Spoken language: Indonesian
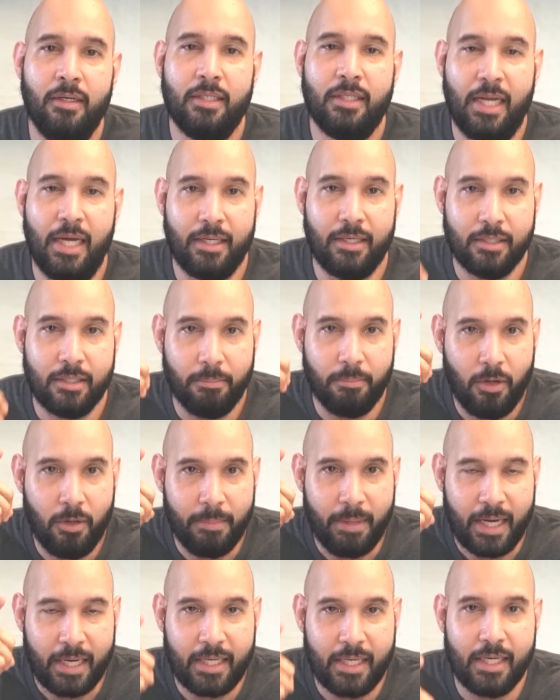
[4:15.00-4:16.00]
Dan
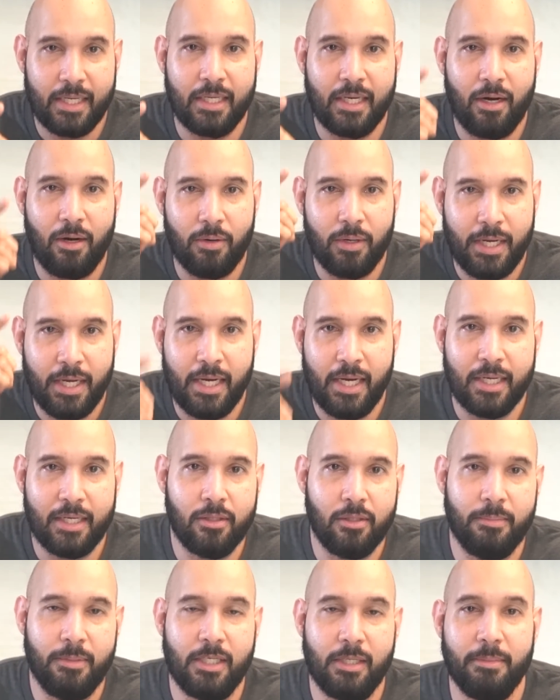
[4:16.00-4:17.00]
sebelum akhirnya Odegaard
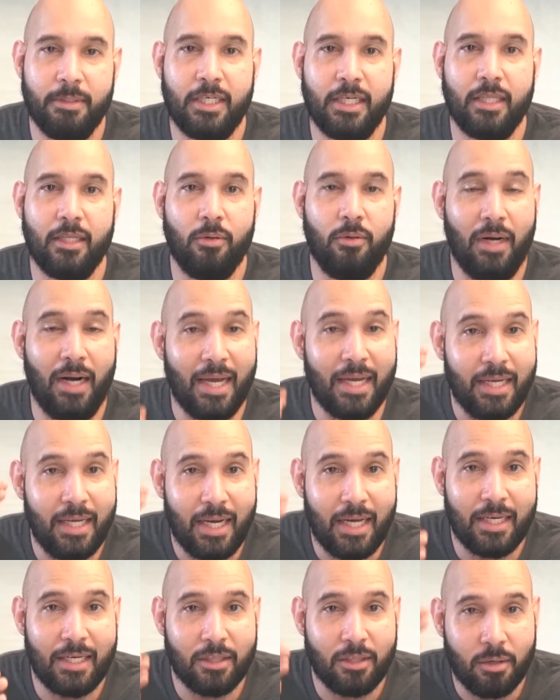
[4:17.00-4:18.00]
itu bisa mencetak gol,
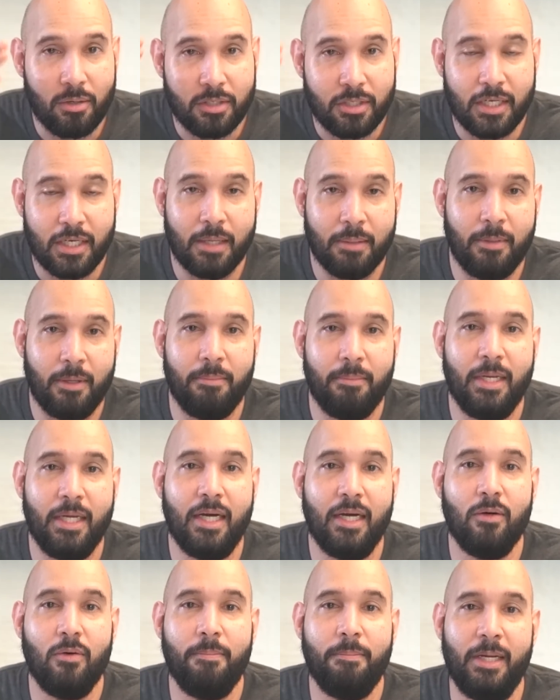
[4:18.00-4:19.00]
lagi-lagi Trossard yang
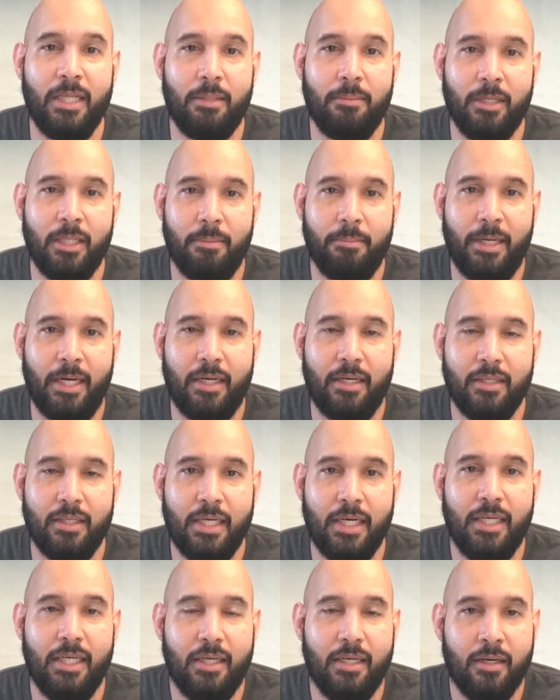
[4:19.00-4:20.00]
memberikan umpan teman-teman.
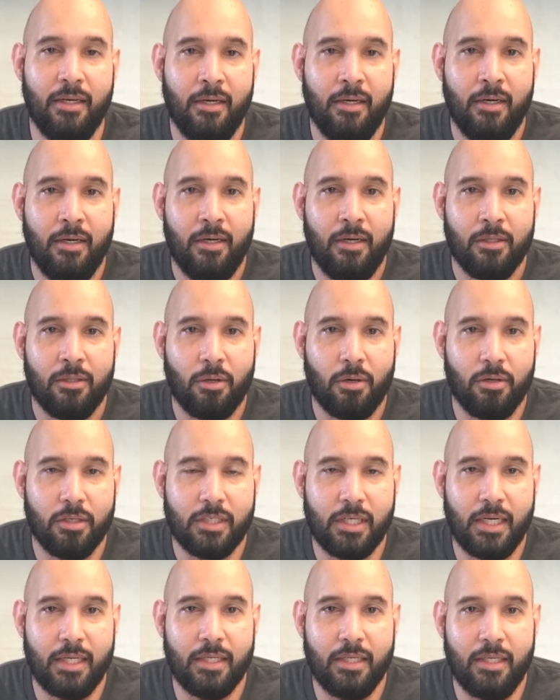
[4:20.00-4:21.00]
Jadi
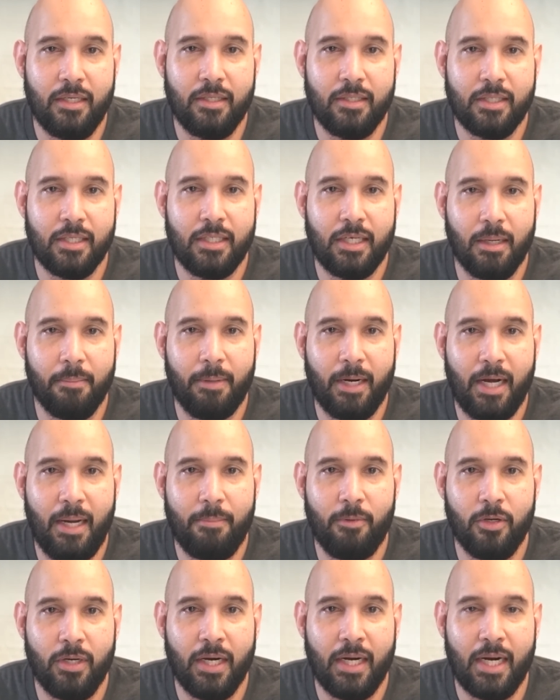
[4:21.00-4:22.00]
Trossard nih sejak
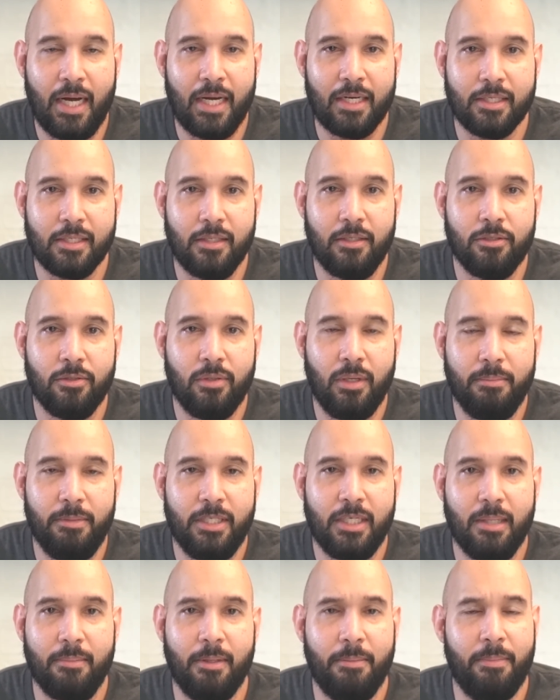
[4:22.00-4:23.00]
bergabung dengan Arsenal sudah
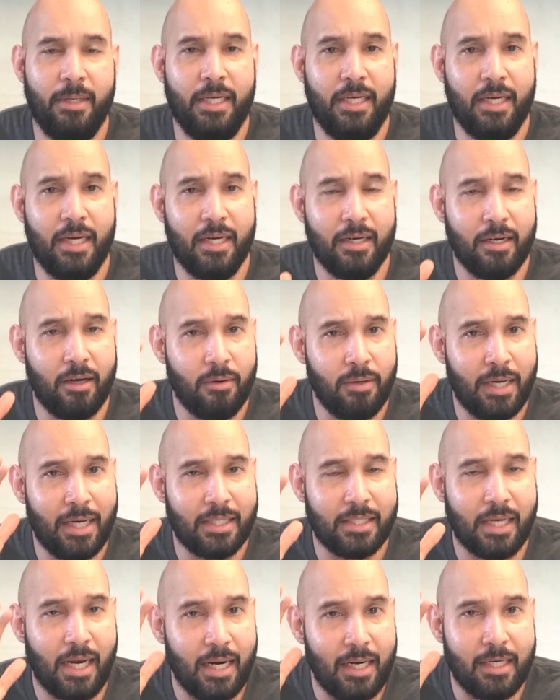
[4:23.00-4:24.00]
bisa memberikan kalau
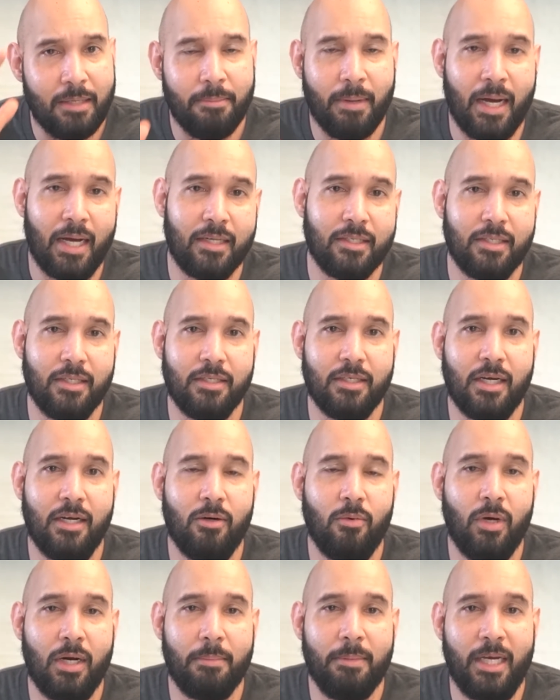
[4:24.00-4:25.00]
nggak salah 5 assist. Kan
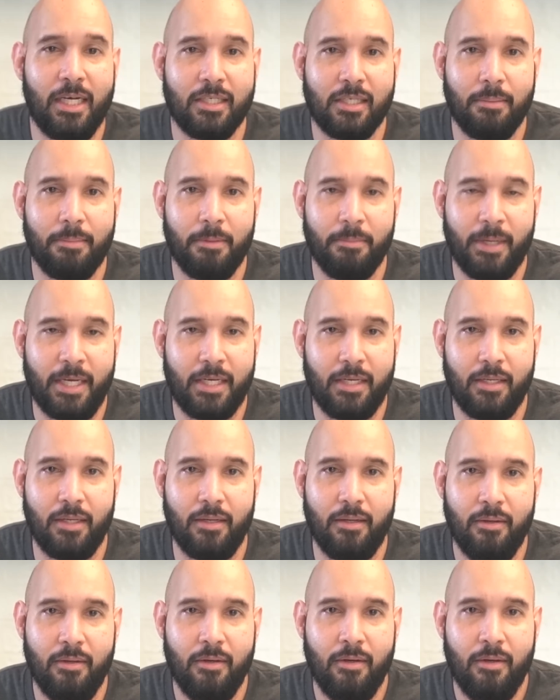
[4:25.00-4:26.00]
luar biasa pemain
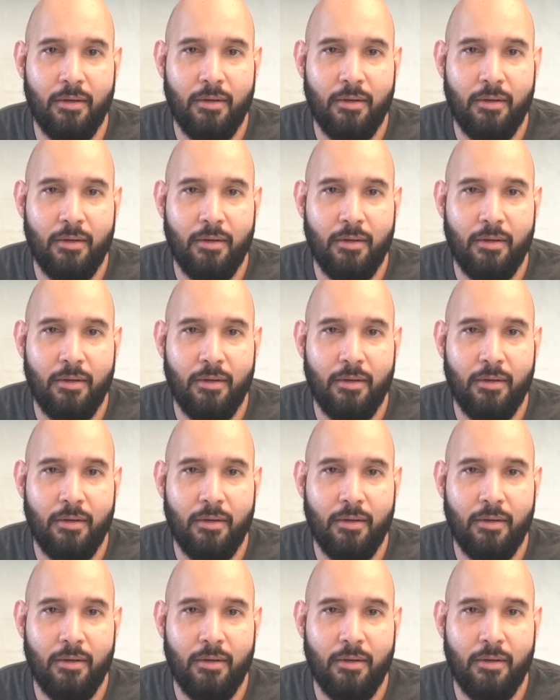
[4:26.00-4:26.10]
ini.